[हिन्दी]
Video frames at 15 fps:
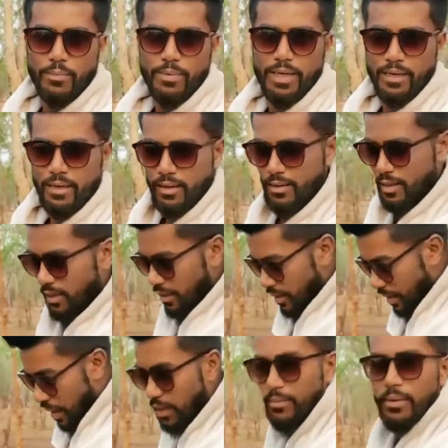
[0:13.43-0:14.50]
फिरना
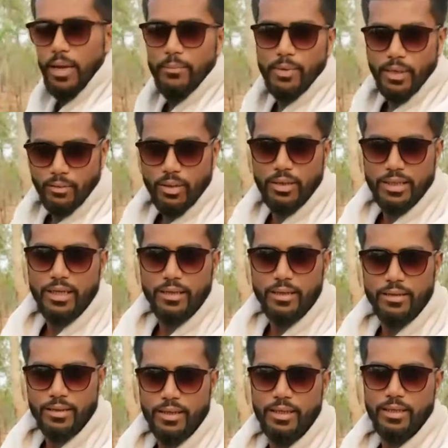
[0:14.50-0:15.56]
अरे पहले खुद की इज्जत
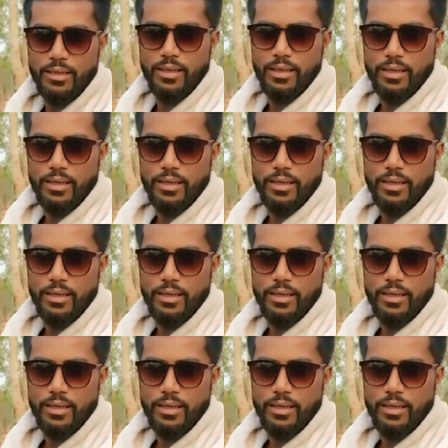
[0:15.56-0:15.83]
करना सीख